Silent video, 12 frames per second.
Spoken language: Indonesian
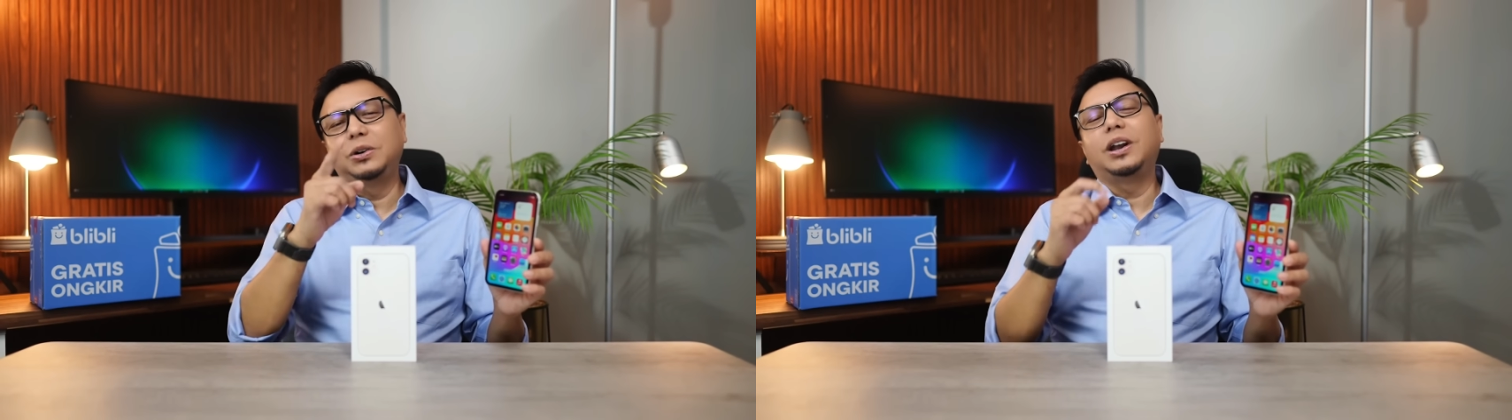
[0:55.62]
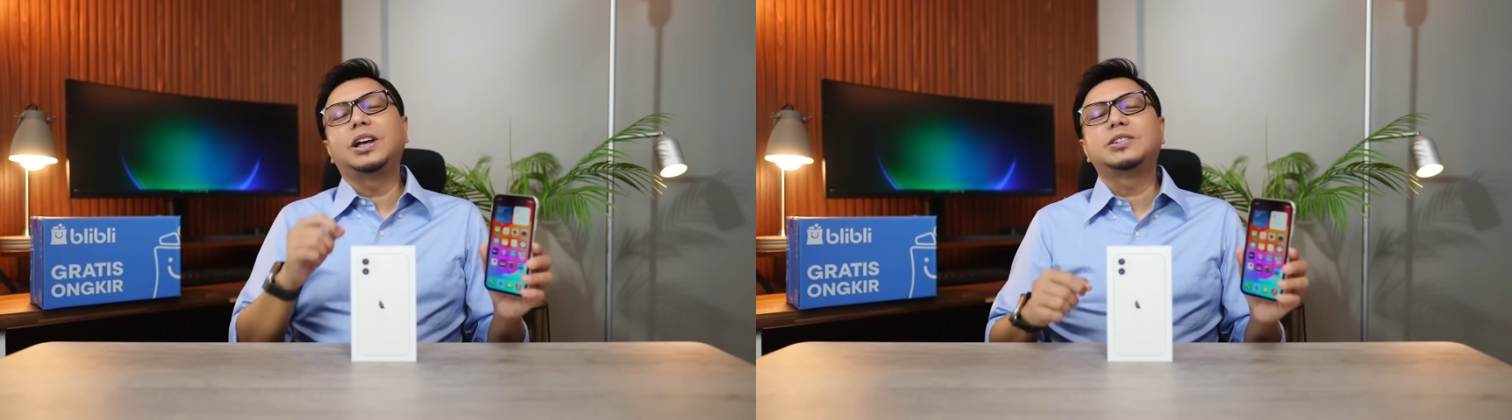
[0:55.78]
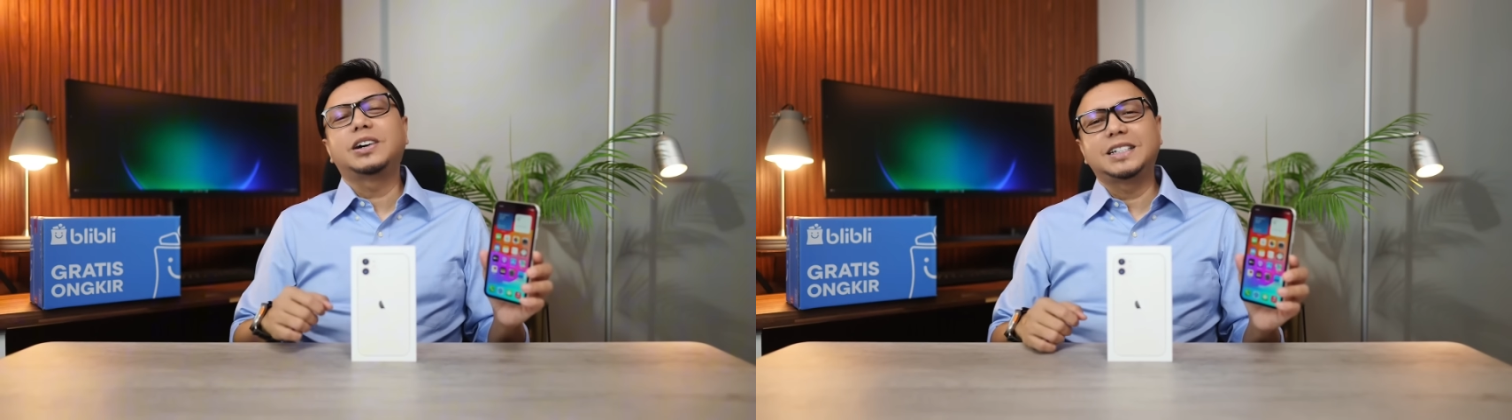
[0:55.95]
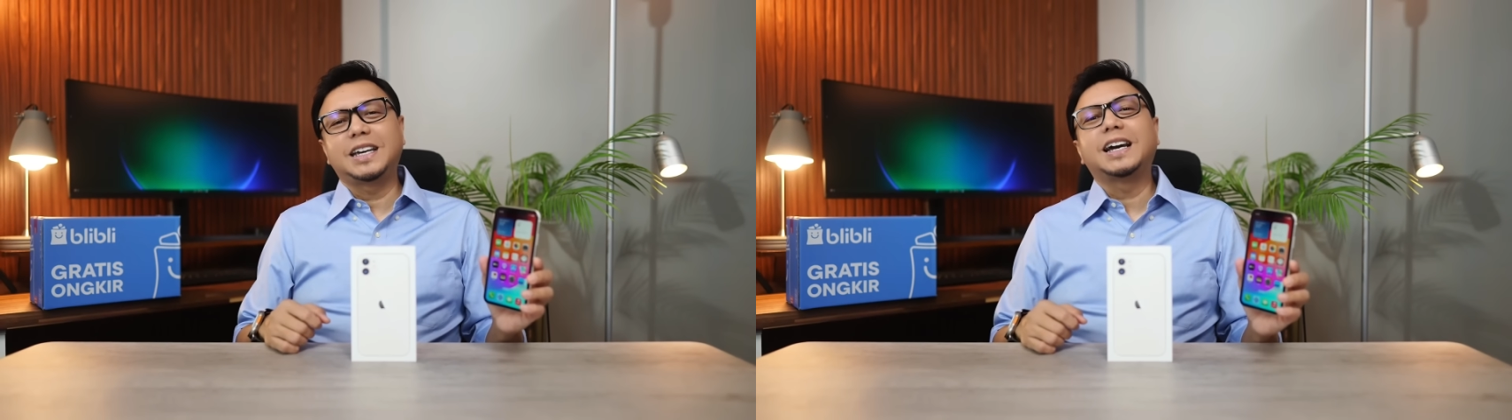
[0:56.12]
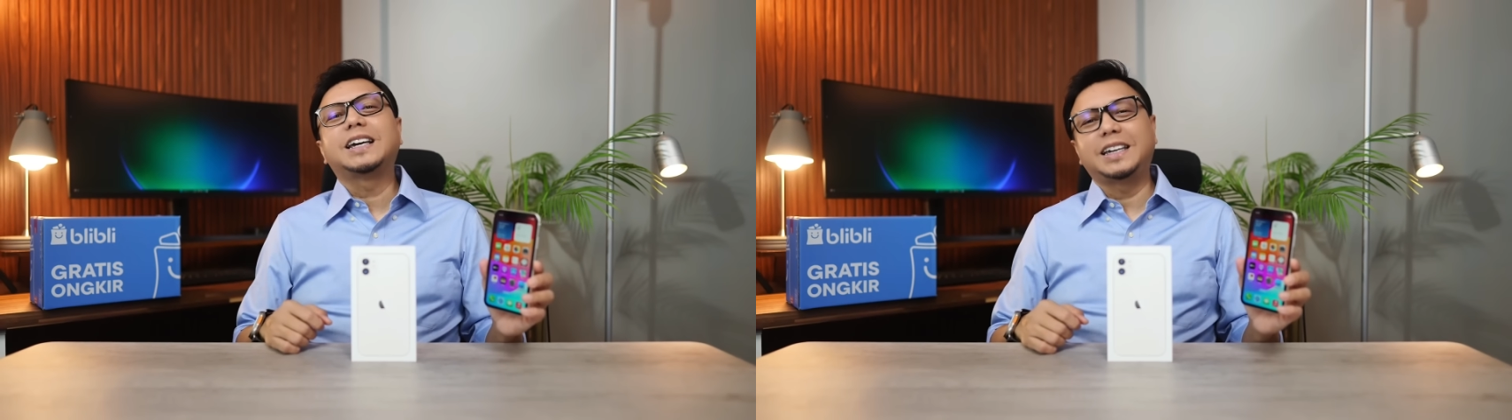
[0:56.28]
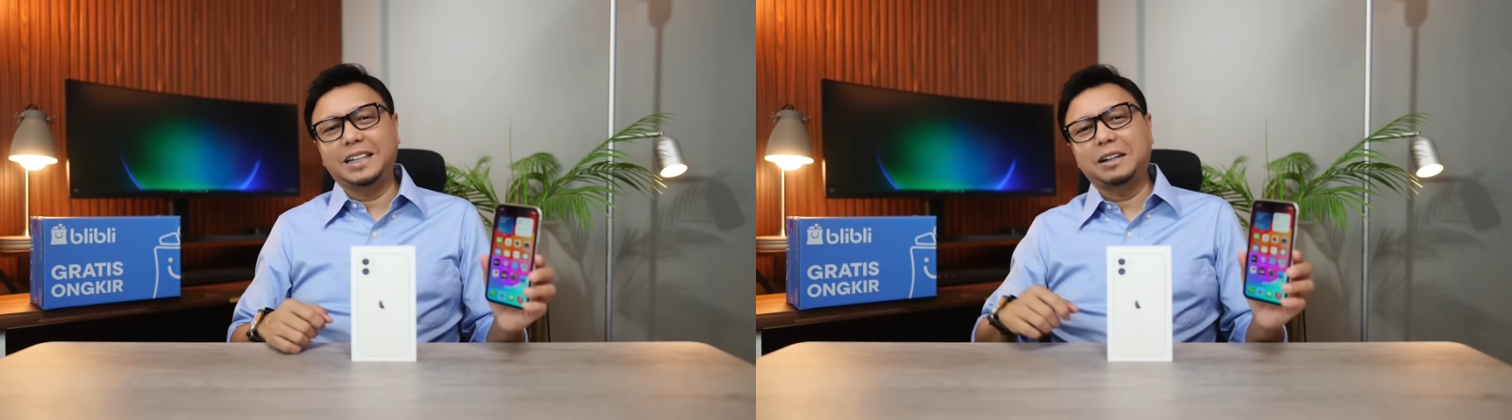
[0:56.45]
Yuk langsung
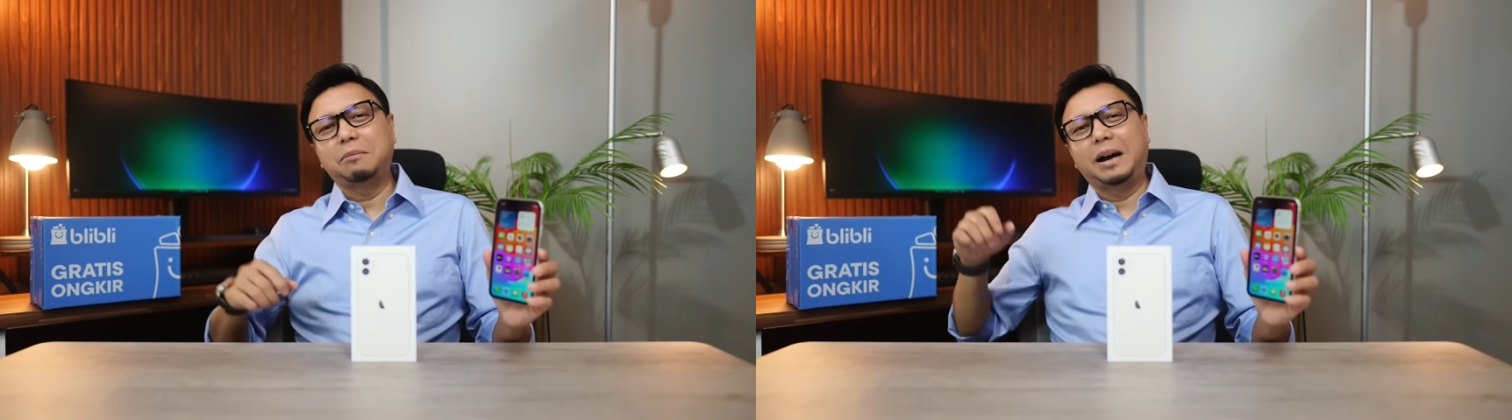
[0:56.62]
aja kita